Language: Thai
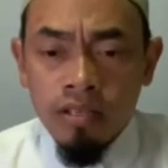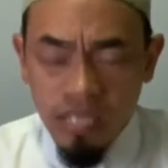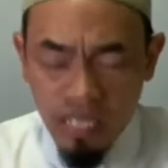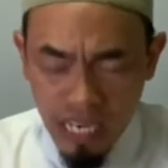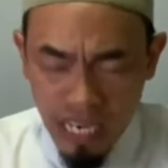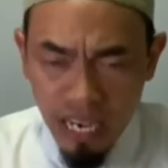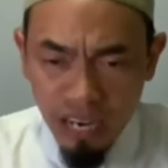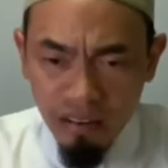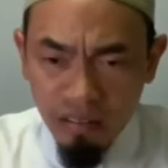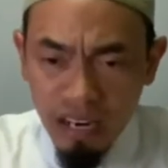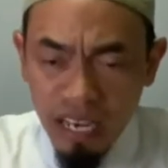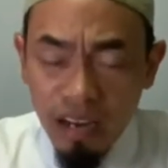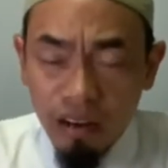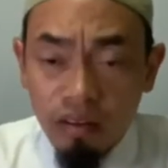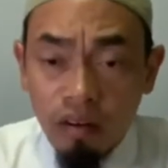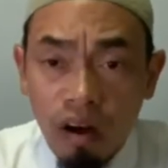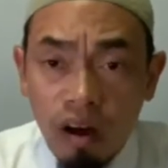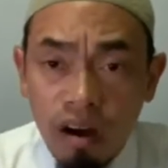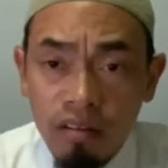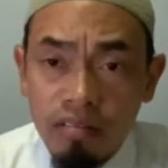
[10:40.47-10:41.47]
เสียงเรียก
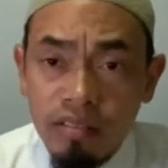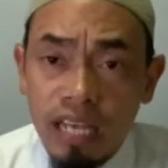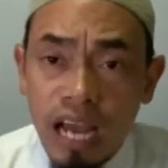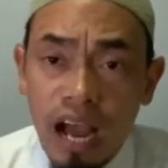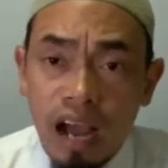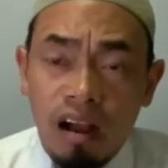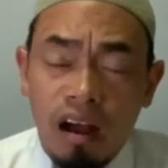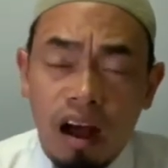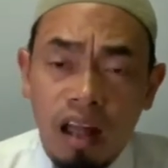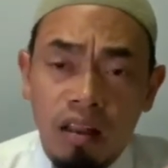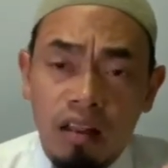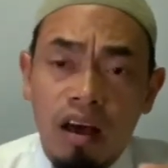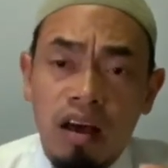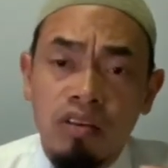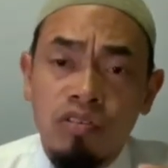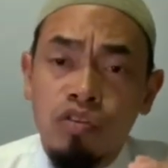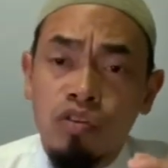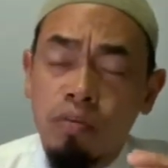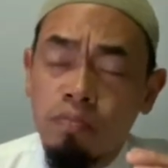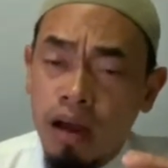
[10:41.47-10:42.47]
ร้องจากอัลลอ
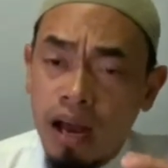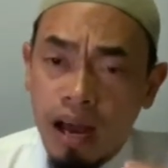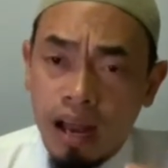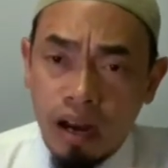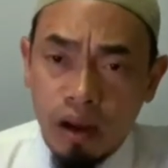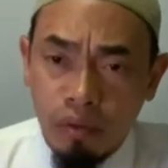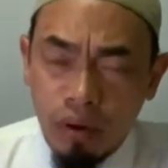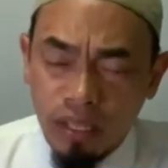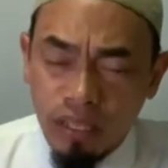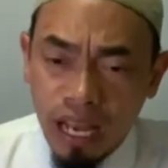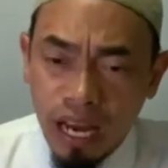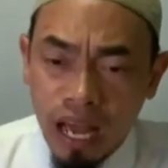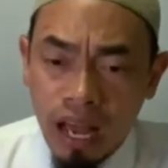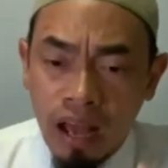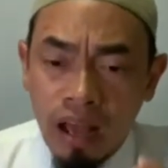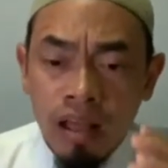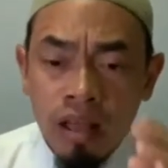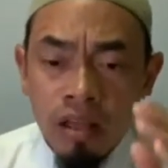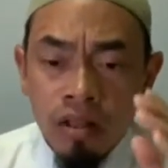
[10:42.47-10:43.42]
ฮ์สุบฮานาวะตาลา